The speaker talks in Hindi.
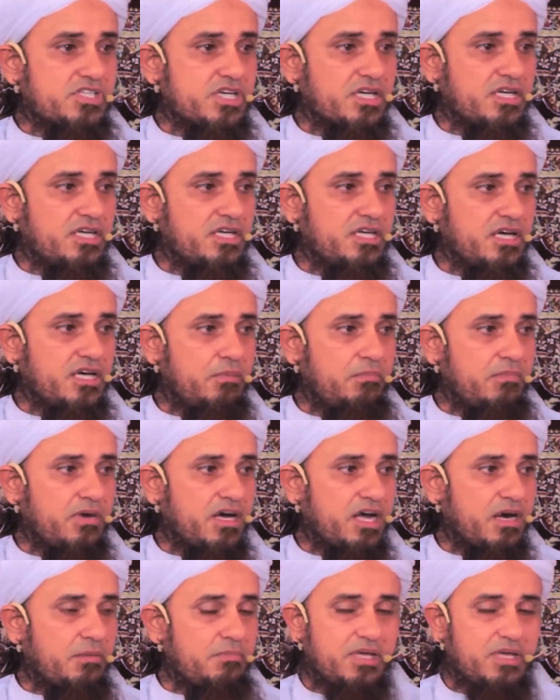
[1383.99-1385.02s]
शकिया
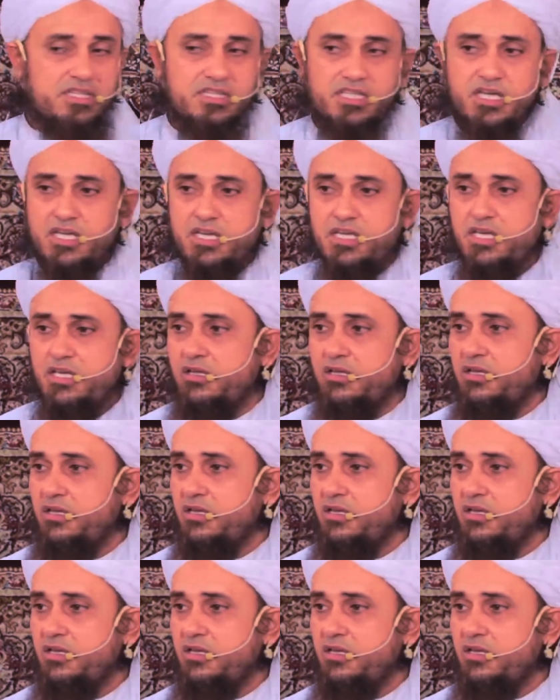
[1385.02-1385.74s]
मगर मैं तेरी